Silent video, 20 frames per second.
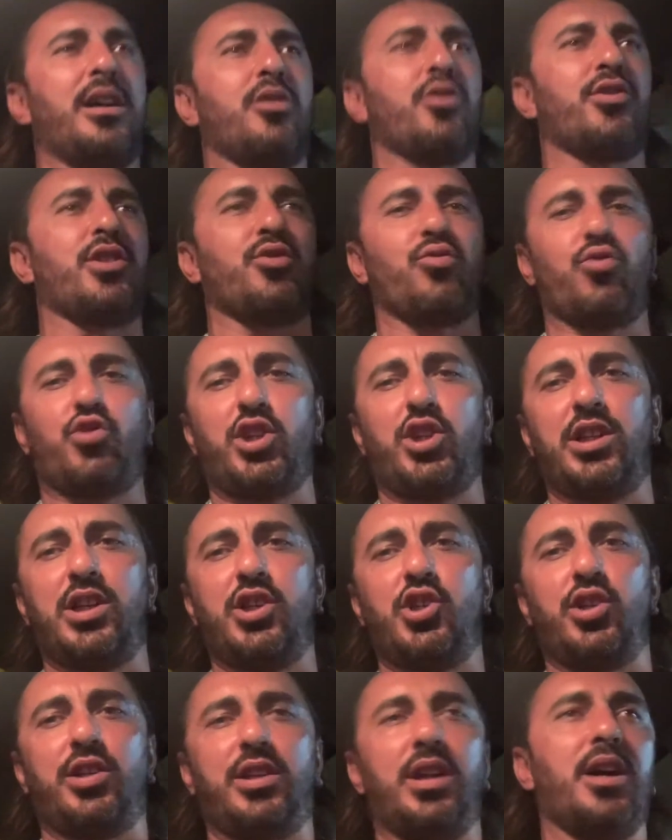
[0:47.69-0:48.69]
Cosa succede in
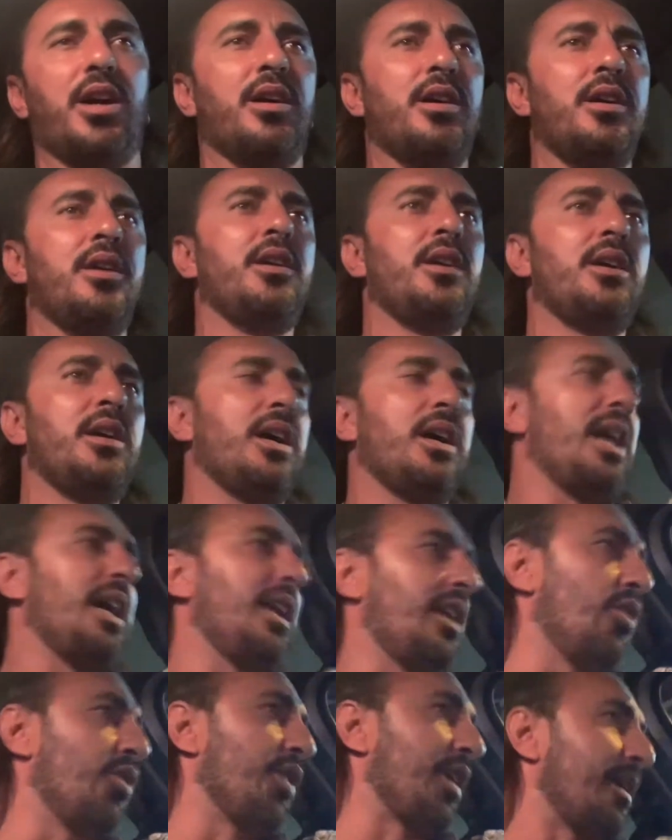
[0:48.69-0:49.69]
città?
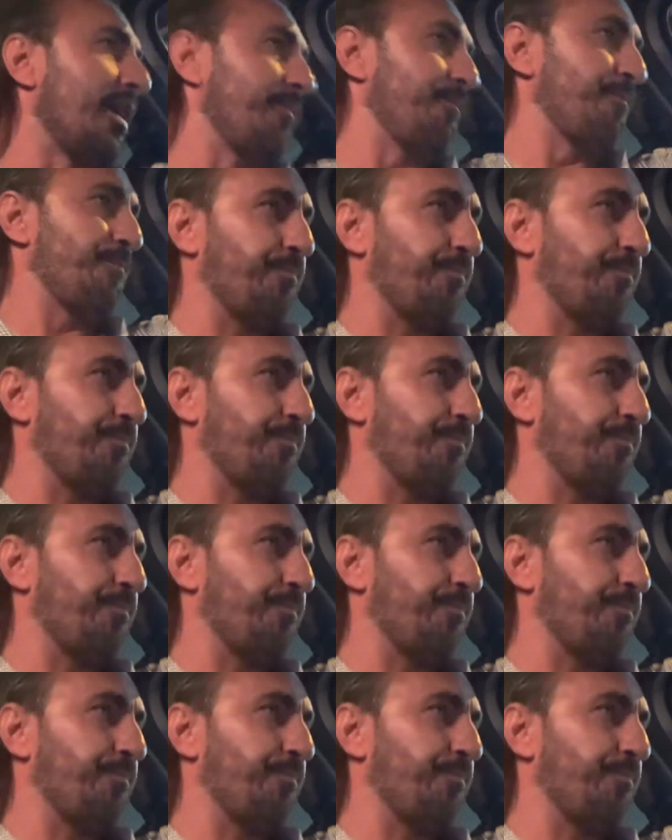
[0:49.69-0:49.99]
Allora,